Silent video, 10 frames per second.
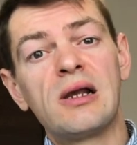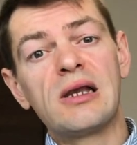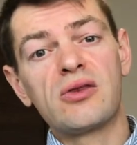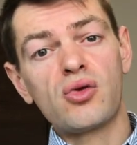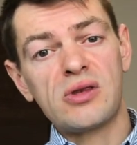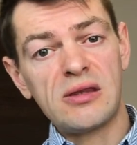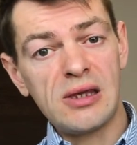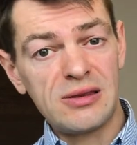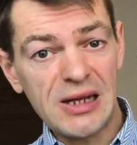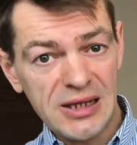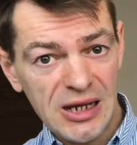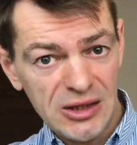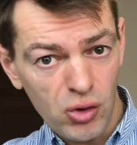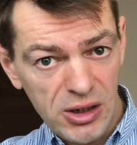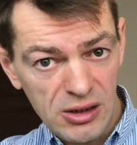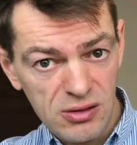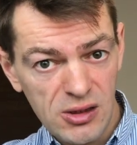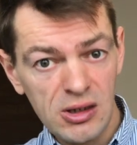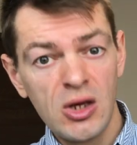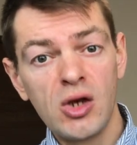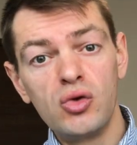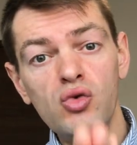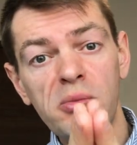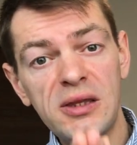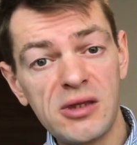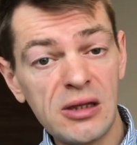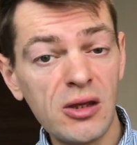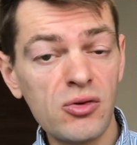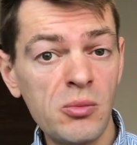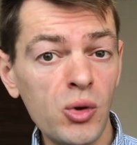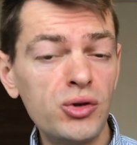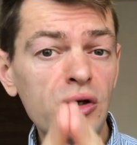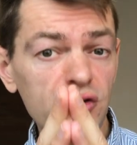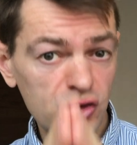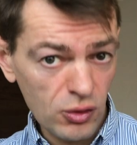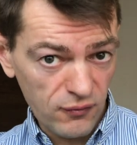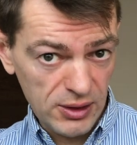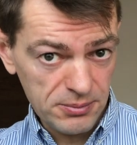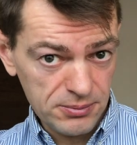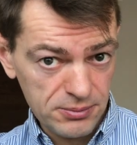la société telle qu'elle est organisée nous maintient dans un mode survie.